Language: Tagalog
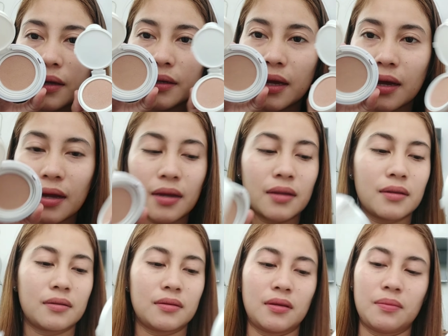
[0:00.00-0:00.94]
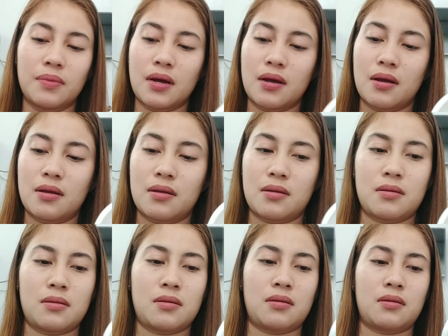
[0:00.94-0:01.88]
Ayan, di ba?
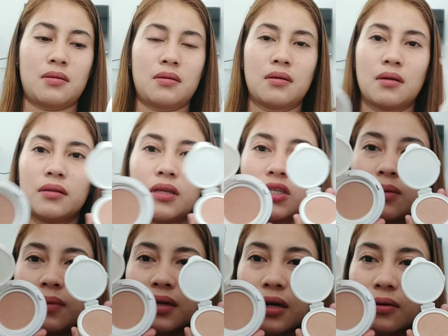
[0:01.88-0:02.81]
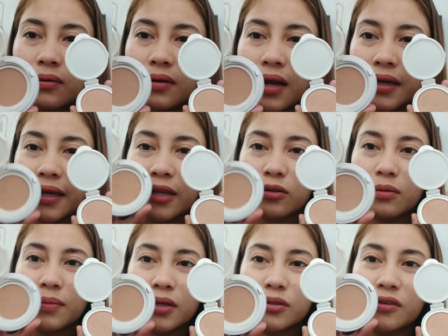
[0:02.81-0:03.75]
Hindi siya magkakulay.
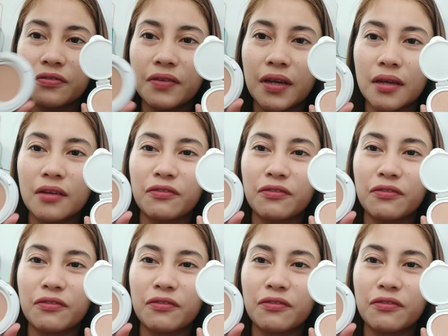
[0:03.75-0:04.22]
Ito medyo pink,